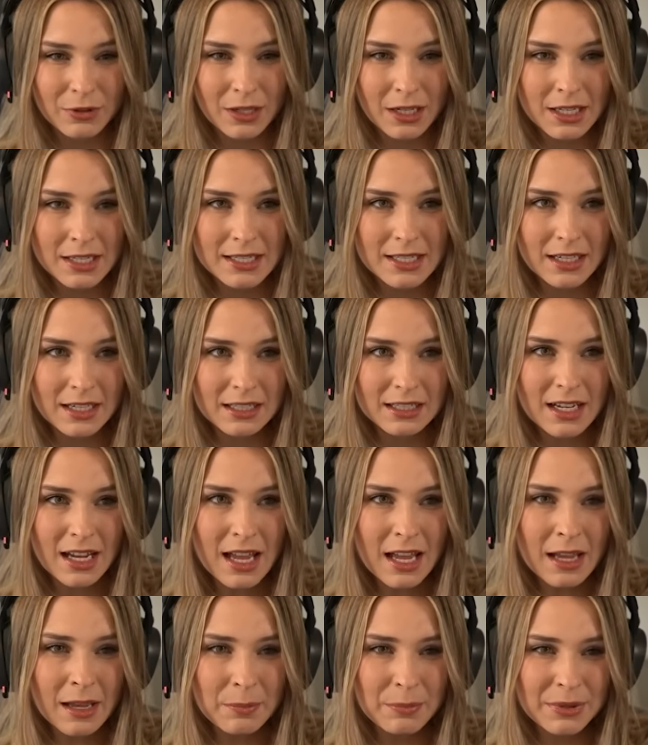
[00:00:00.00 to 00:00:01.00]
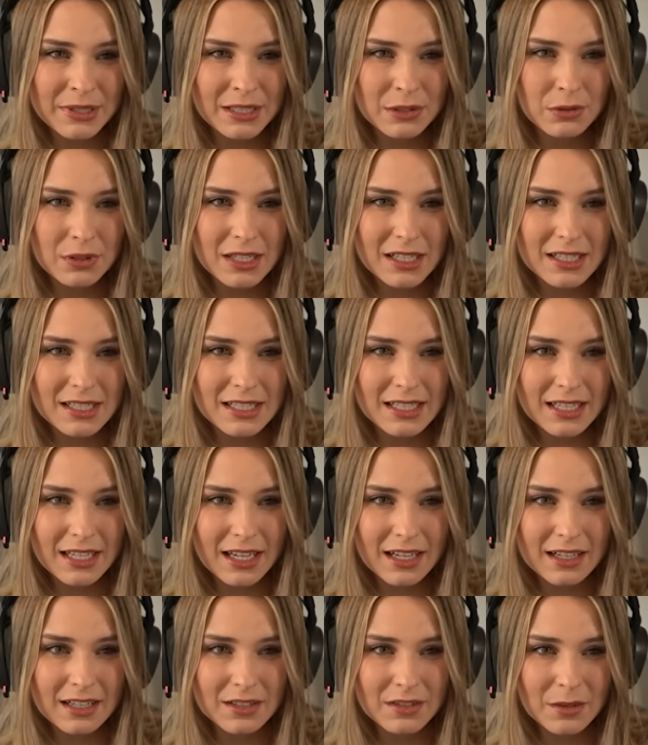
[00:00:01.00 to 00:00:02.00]
und Andy sagt, bist du dir
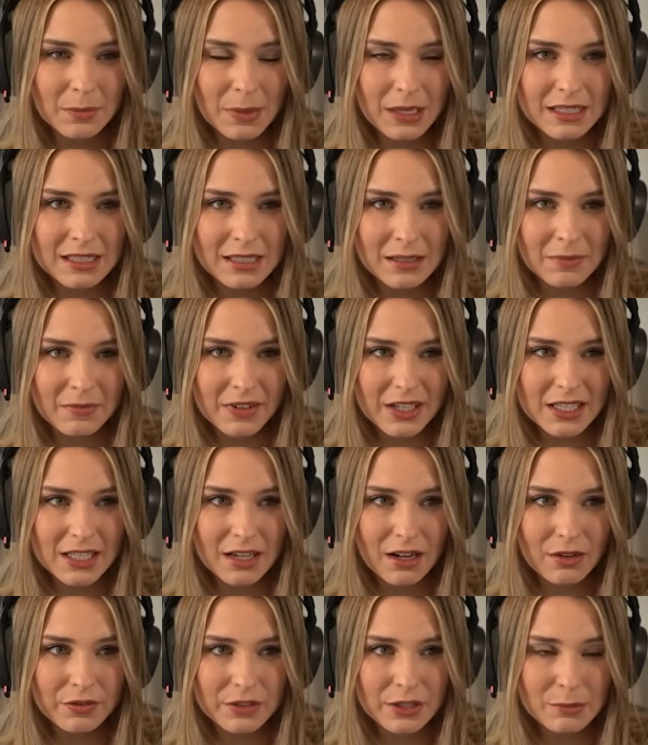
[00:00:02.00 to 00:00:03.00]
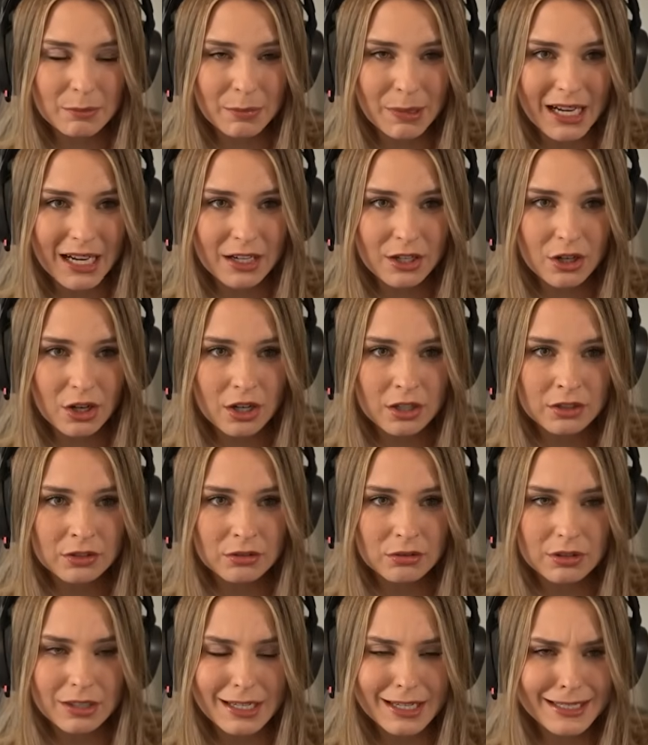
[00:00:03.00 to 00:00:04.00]
sicher, dass wir bei dem Wetter auf den Berg können?
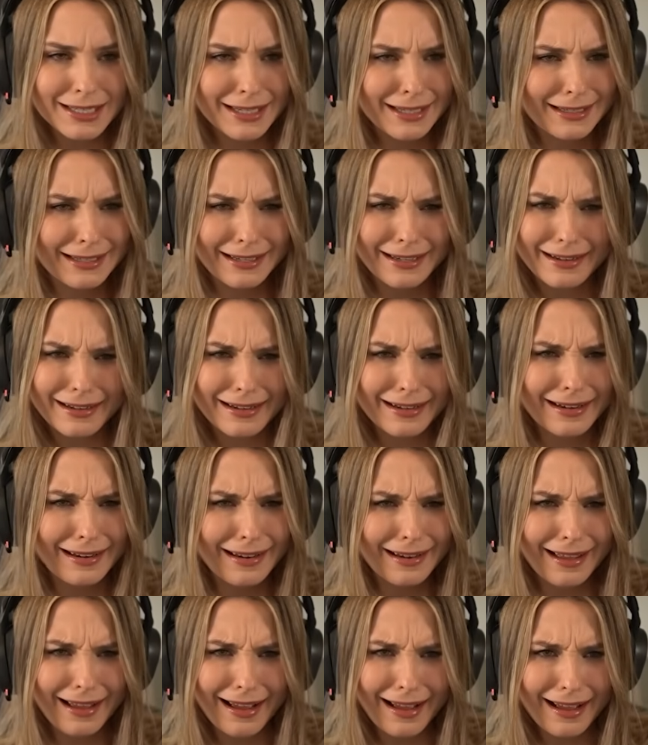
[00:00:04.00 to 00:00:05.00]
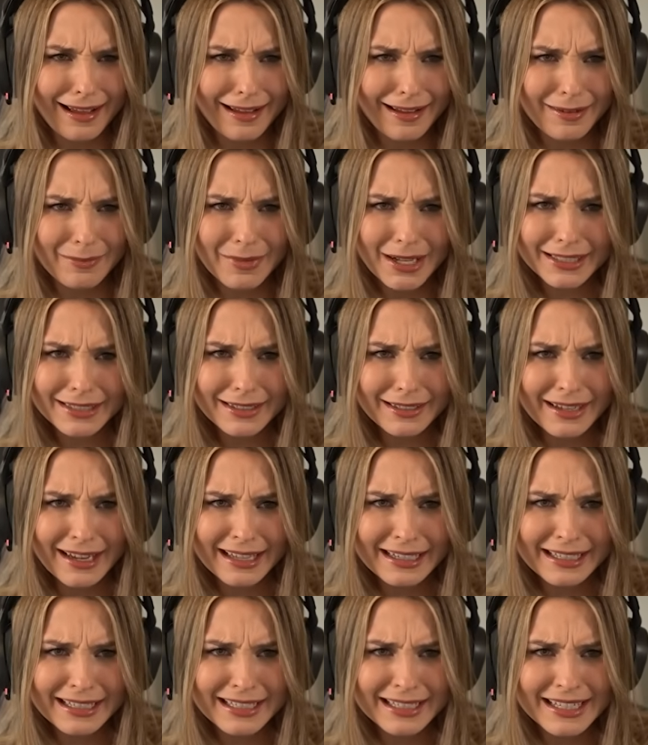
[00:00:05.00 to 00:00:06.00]
Und er sagt, klar, mach dir
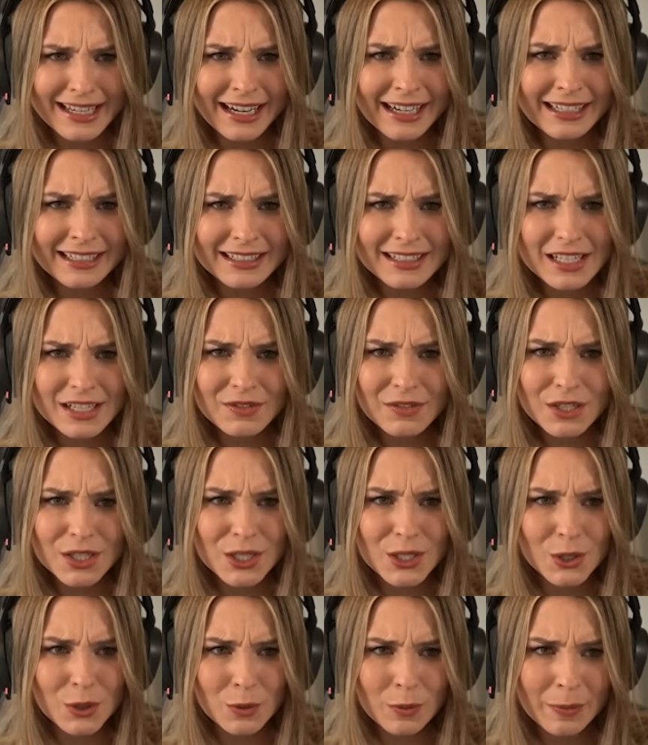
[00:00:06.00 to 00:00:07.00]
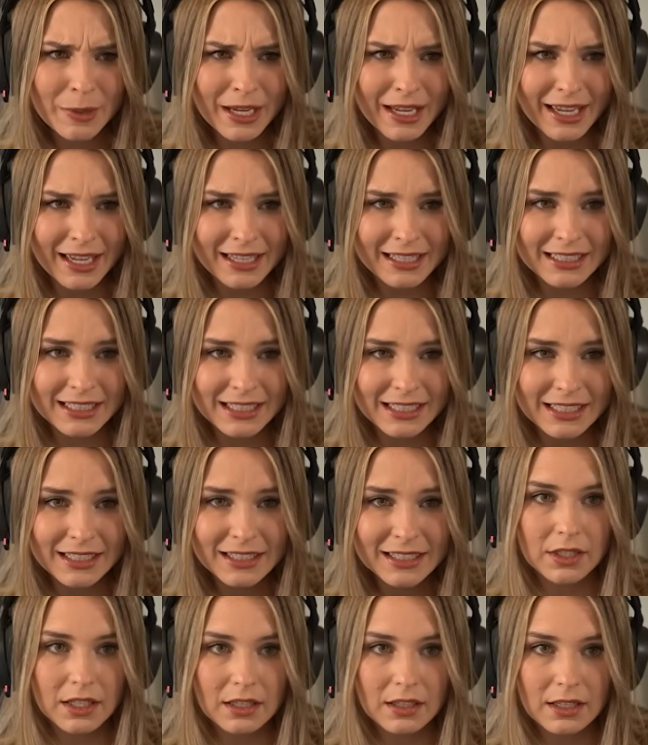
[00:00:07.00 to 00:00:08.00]
keine Gedanken, das wird super, Annie.
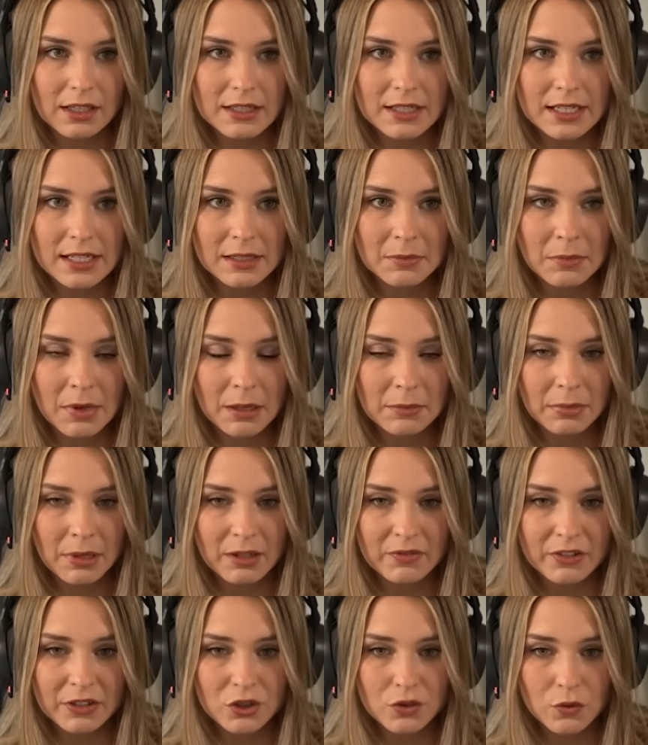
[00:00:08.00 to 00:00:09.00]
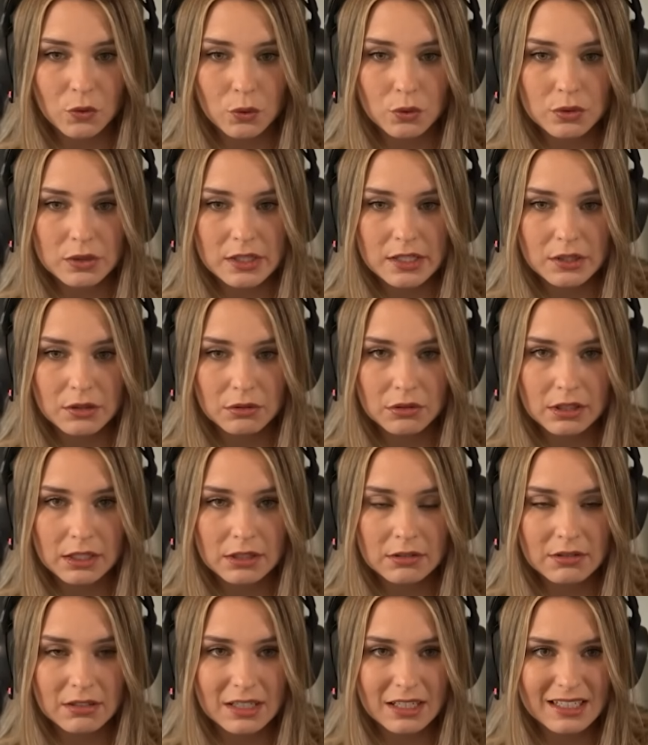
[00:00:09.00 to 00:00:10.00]
Wir erzählen mal ein paar
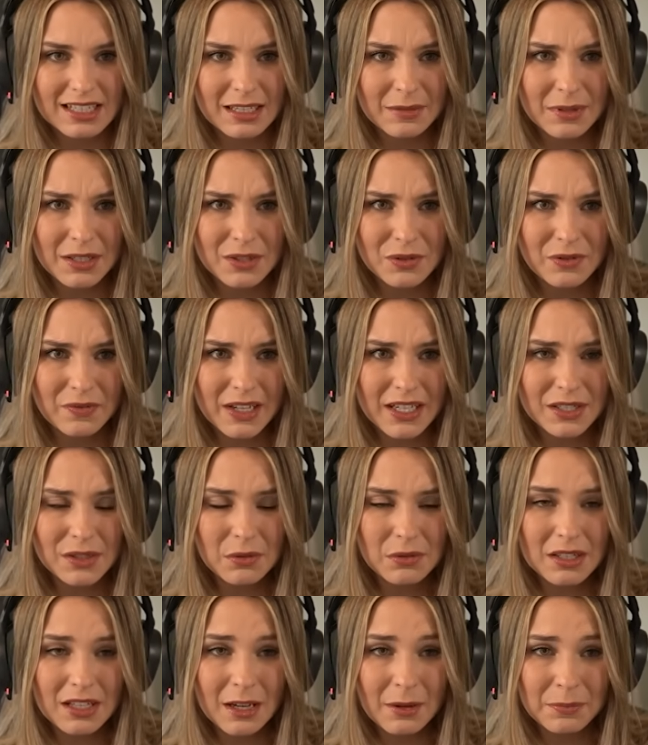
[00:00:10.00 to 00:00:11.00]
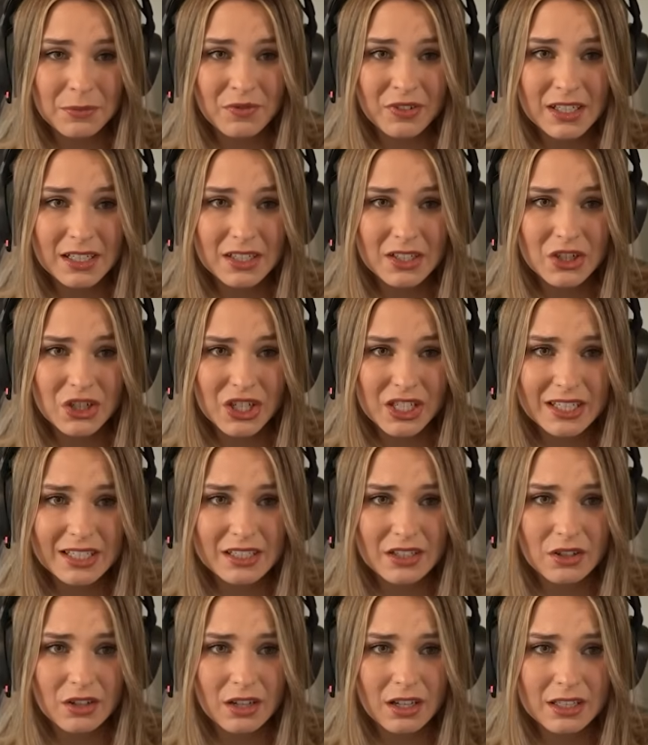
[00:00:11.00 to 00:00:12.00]
Verschwörungstheorien und erzählen mir so, weißt du, ich habe viele
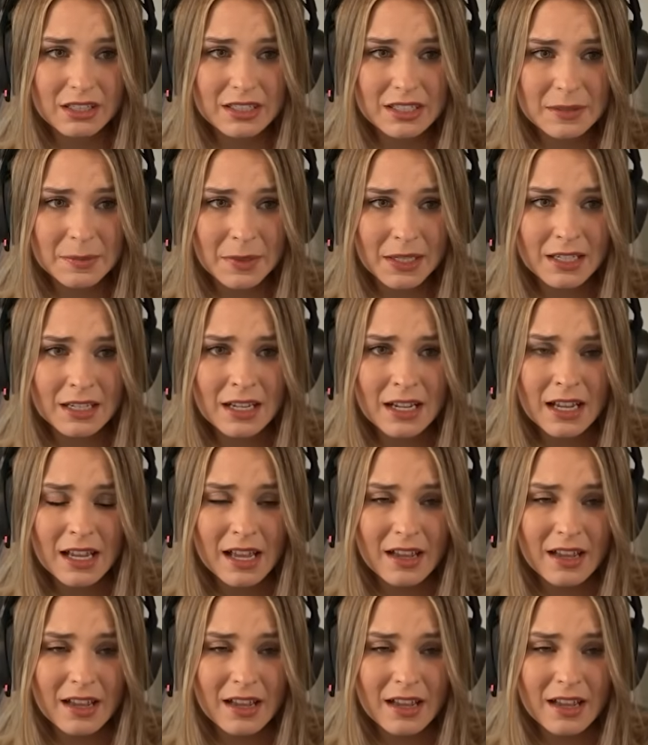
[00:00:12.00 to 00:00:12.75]
Geschichten gehört, dass man,